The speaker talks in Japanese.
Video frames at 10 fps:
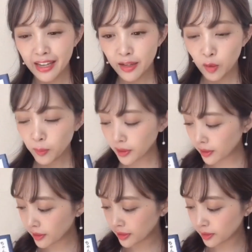細か
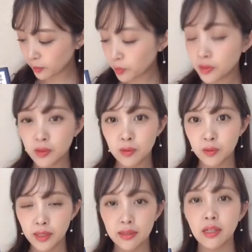いポイント
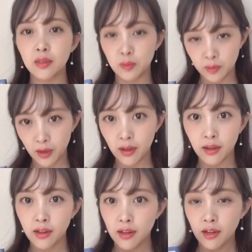だったりとか
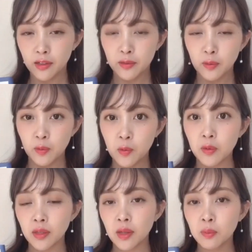あと工
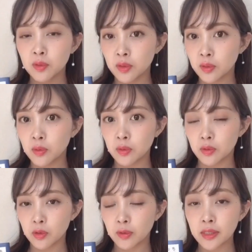程もすごく
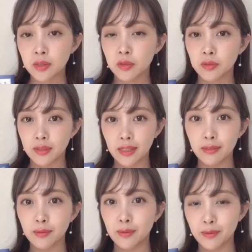詳しく載っていると
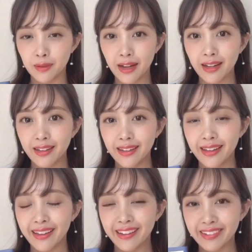ころが、えー、
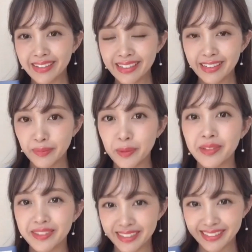お気に入りのポイント
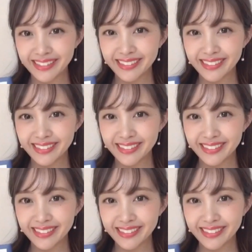です、